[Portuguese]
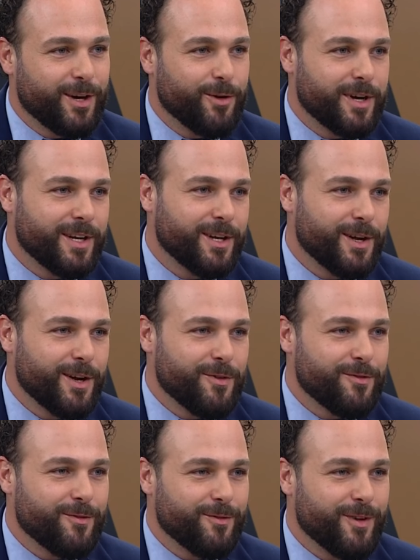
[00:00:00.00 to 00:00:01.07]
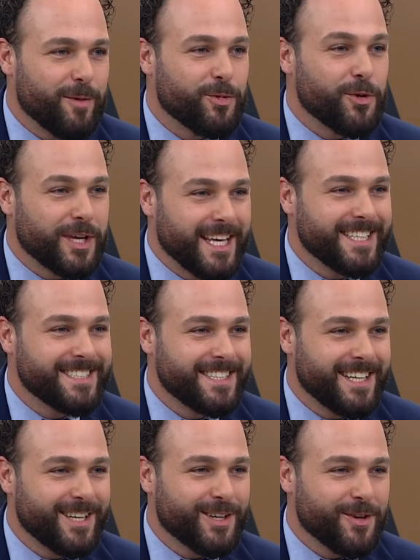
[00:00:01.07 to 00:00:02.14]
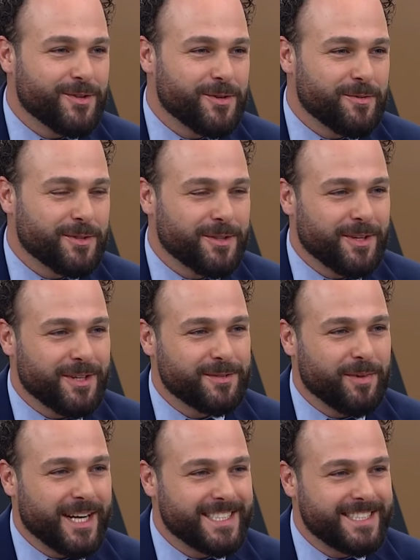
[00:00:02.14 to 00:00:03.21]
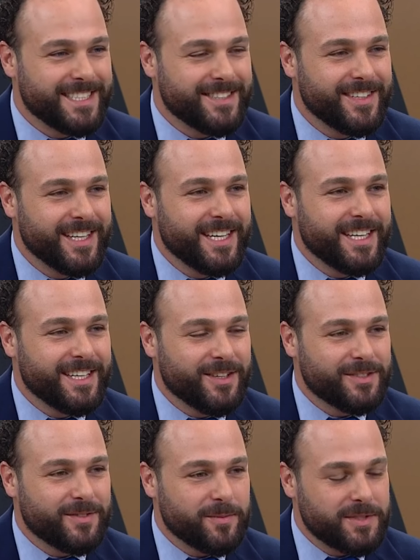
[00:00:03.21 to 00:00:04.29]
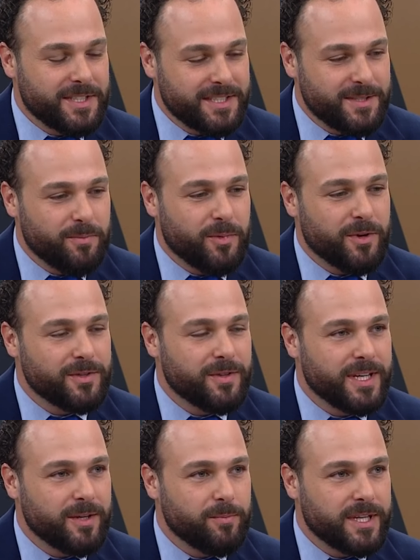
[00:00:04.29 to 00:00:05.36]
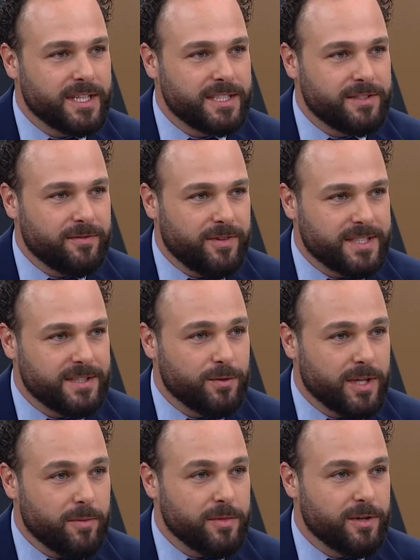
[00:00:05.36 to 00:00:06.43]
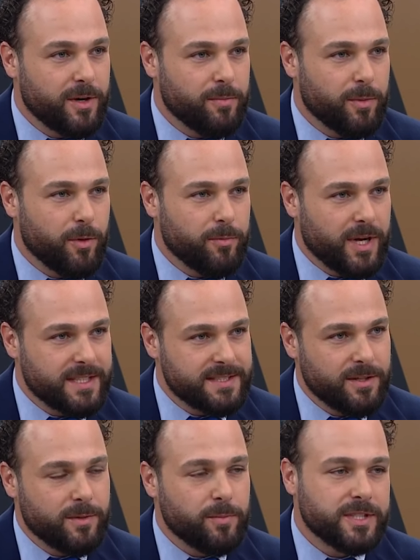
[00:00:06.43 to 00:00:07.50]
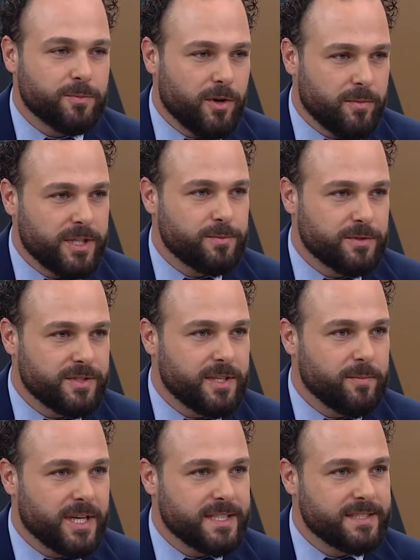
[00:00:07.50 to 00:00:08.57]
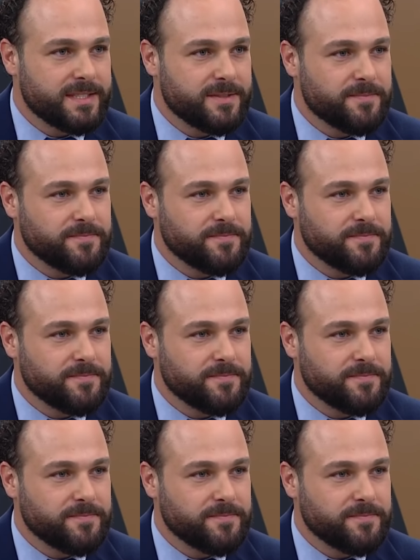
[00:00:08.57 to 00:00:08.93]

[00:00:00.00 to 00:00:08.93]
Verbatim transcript: Agora vai para o 15, né, que é o número do nosso partido, e nós vamos ser esse ponto aí para a gente fazer o que é melhor para a população e principalmente para os animais.